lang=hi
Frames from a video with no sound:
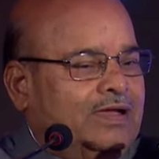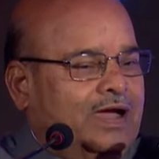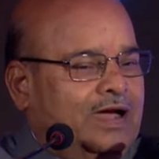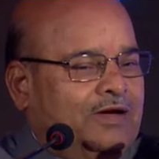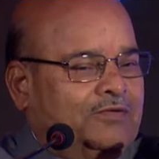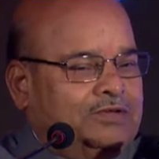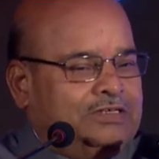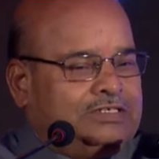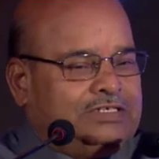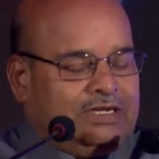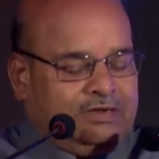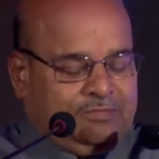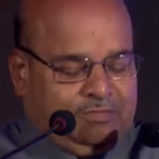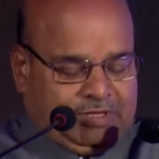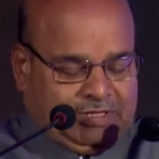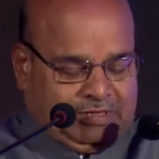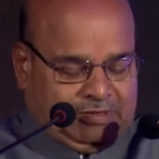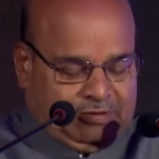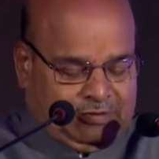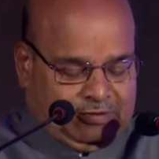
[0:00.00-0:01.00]

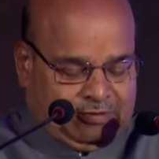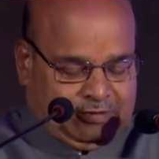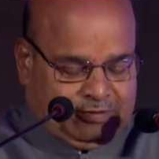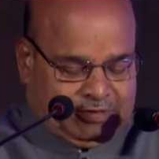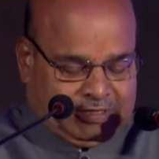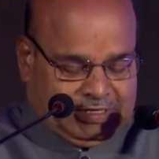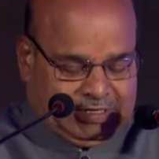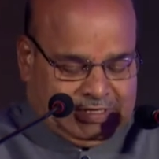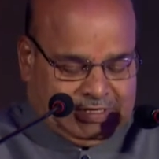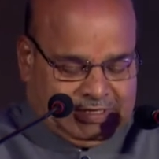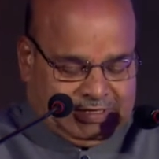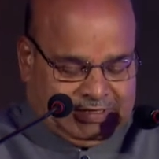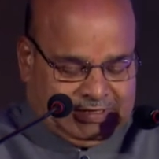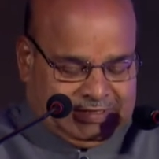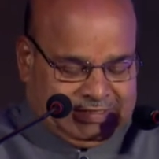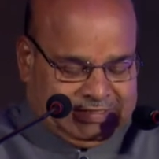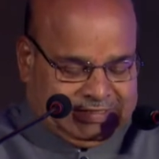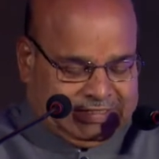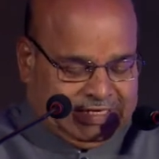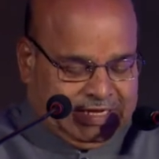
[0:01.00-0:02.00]
आवश्यकमंद लोगों की
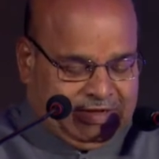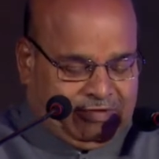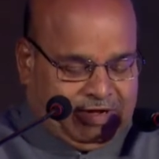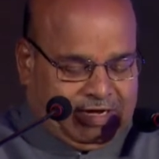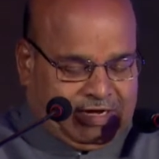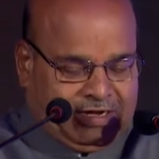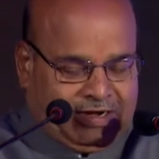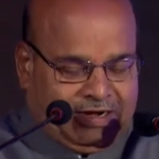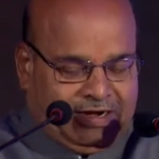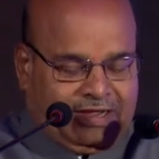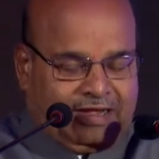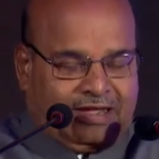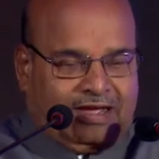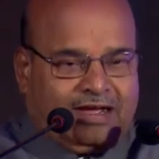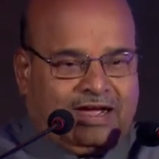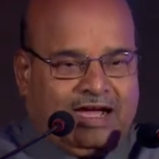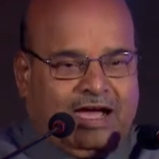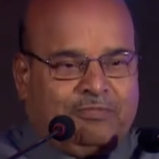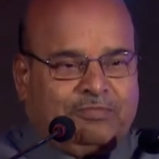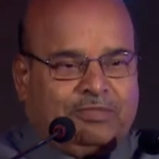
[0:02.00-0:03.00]
सेवा करने का
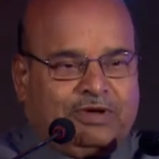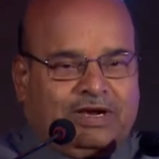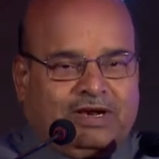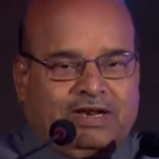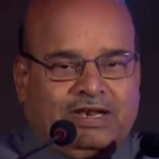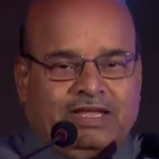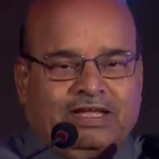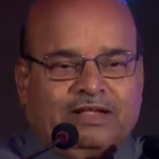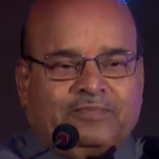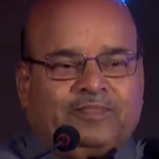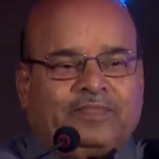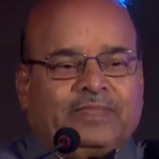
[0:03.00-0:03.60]
काम कर रहे हैं